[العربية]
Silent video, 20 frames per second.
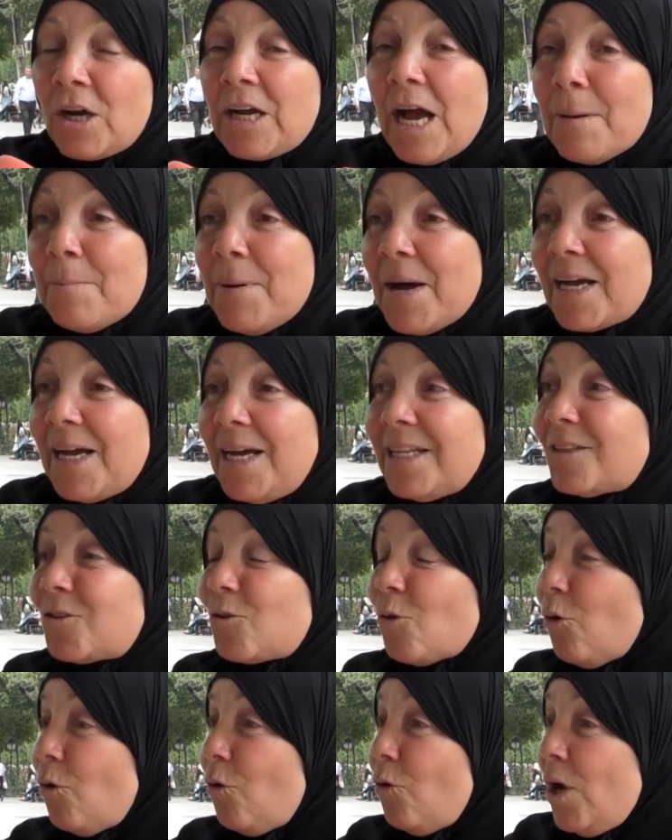كعبه
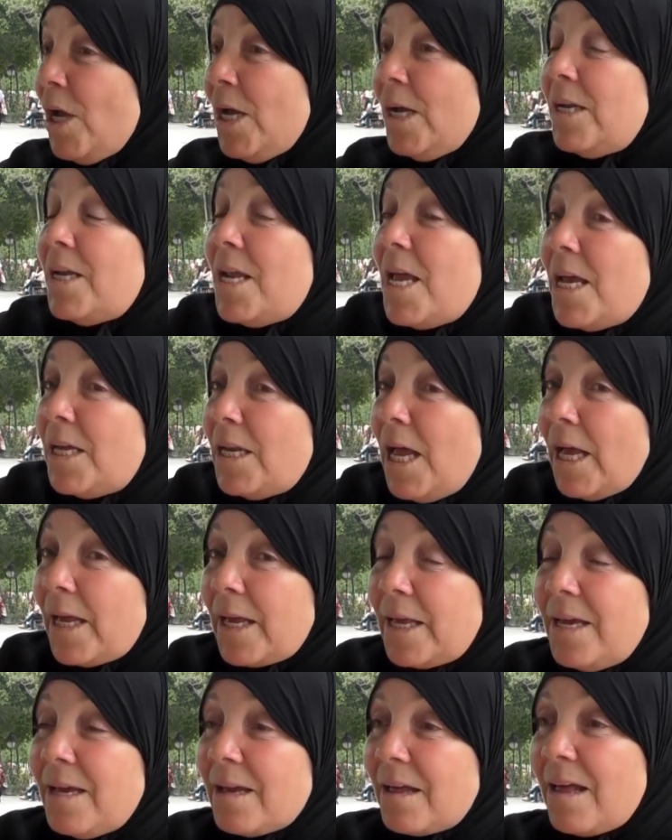قطو لا
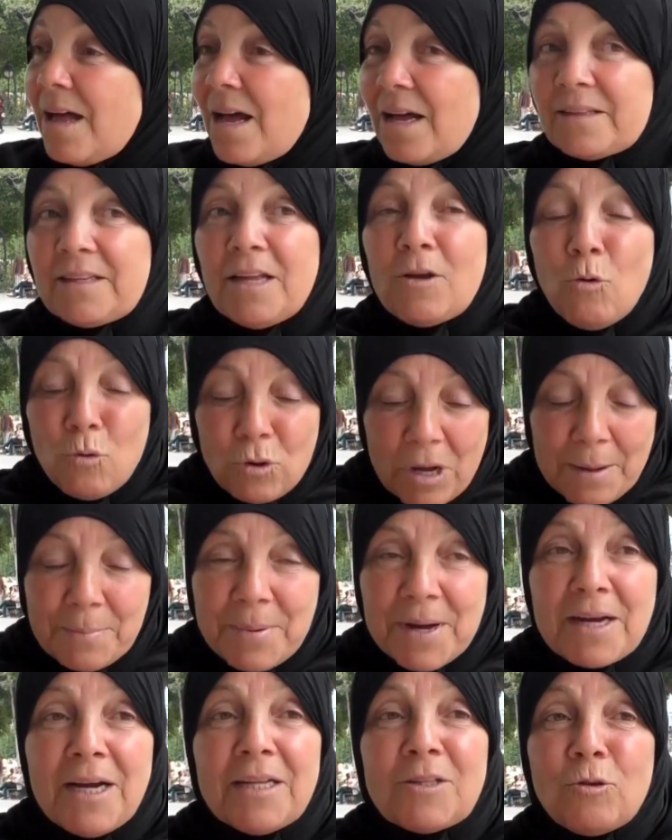الحقيقه تاخذ
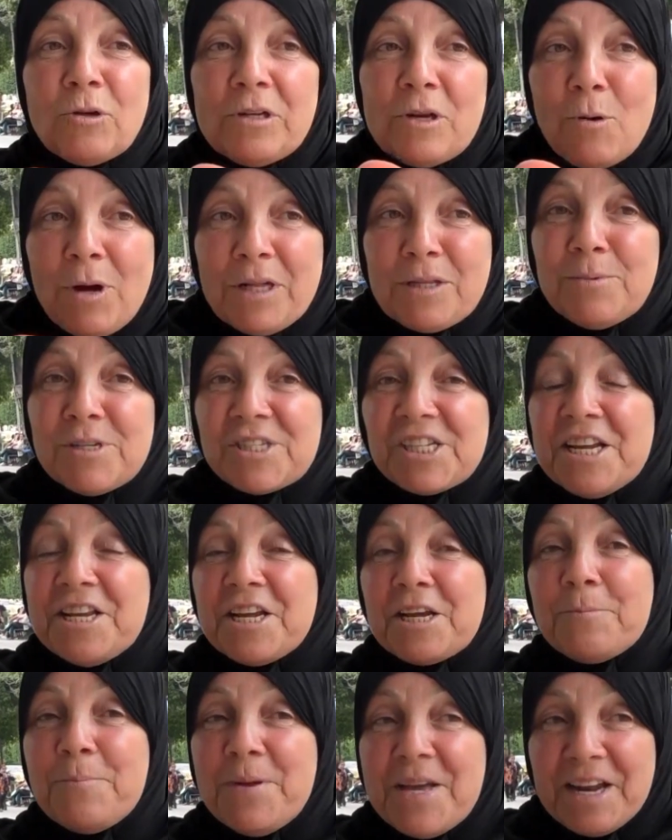كعبه قطو انا واحده مثلا
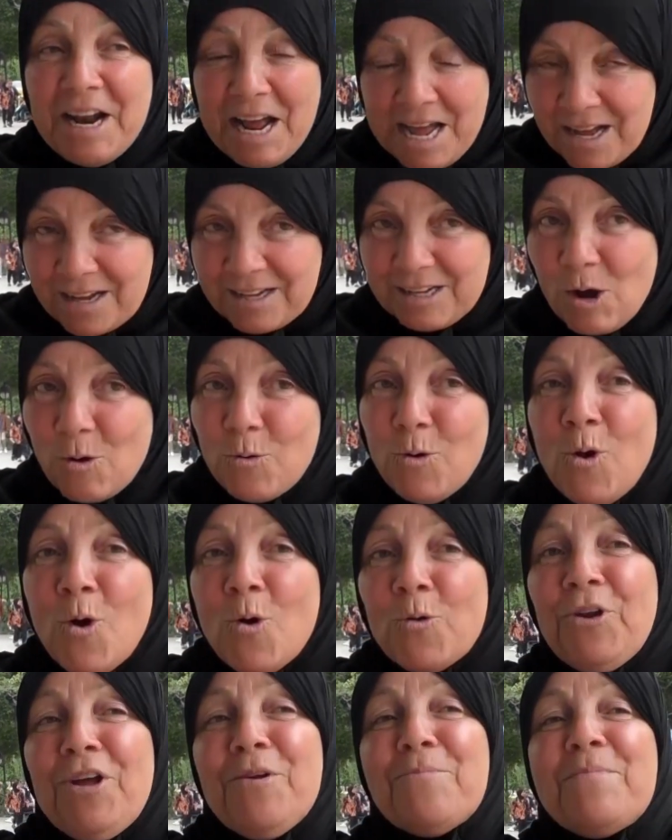كبيره هكا
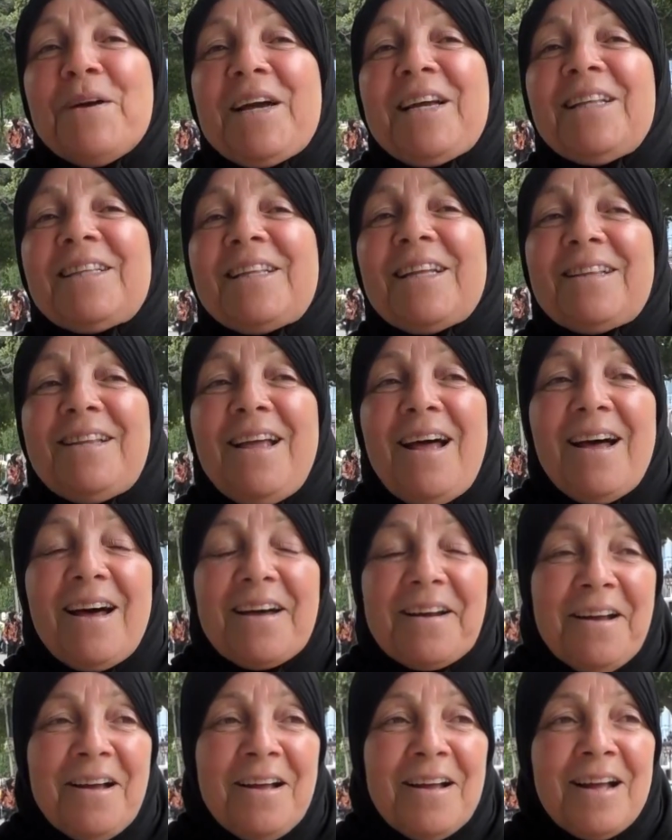ونحب ماكله
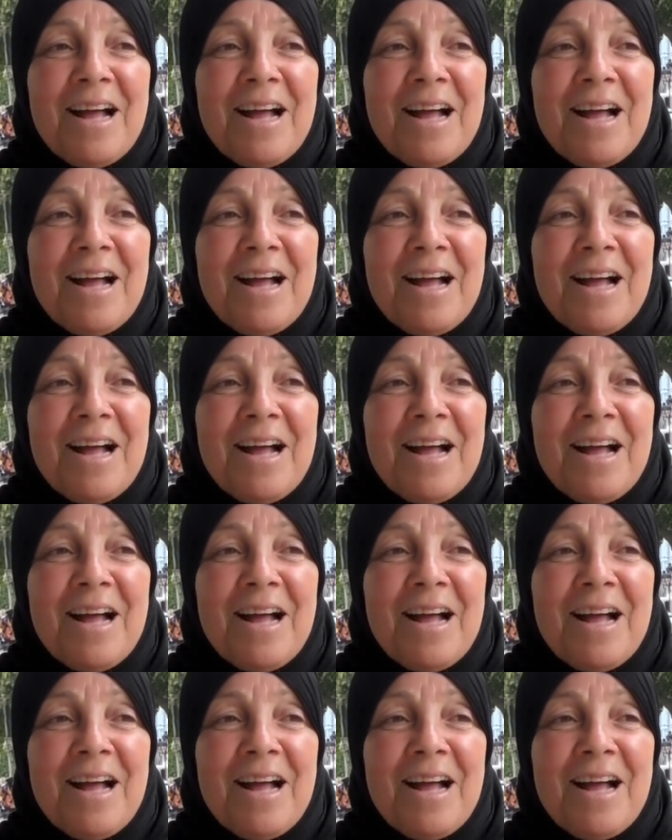الدار